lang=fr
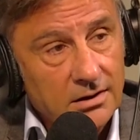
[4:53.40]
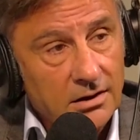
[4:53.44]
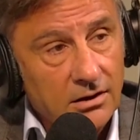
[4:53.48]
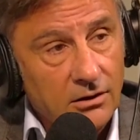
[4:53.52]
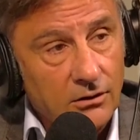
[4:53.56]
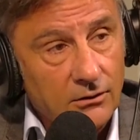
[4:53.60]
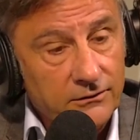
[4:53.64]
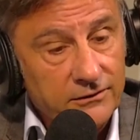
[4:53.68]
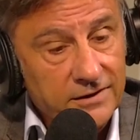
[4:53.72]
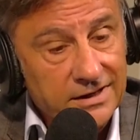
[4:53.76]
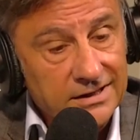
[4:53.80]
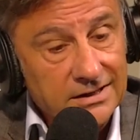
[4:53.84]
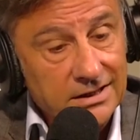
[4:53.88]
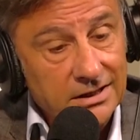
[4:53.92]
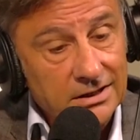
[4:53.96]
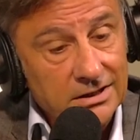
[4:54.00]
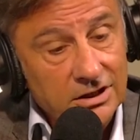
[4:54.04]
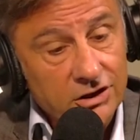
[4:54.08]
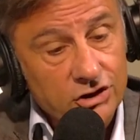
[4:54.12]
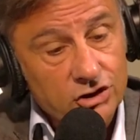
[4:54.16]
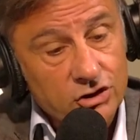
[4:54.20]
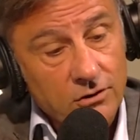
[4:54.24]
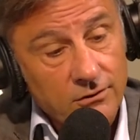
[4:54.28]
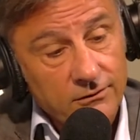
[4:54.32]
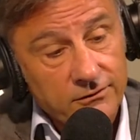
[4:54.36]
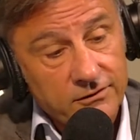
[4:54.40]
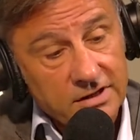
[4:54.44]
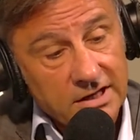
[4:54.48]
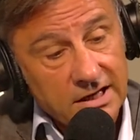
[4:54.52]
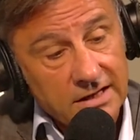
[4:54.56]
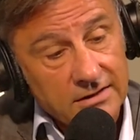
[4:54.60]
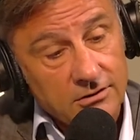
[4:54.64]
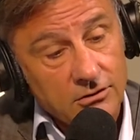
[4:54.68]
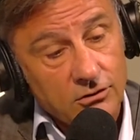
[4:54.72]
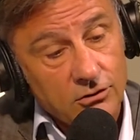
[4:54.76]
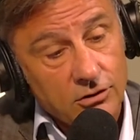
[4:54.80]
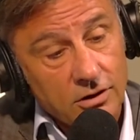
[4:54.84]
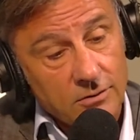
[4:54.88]
en fait, et que les gens
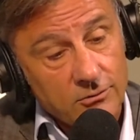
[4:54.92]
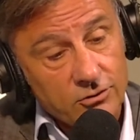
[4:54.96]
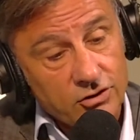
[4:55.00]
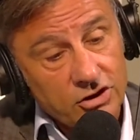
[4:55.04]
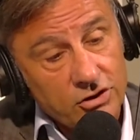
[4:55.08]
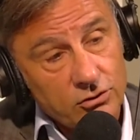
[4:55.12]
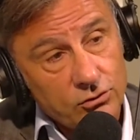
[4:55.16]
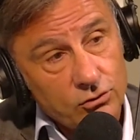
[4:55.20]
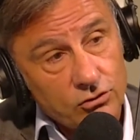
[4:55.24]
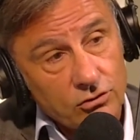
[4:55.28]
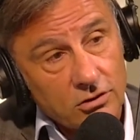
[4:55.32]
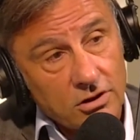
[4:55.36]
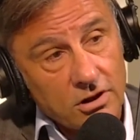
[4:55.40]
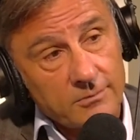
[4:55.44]
viennent, euh, comme je dis toujours,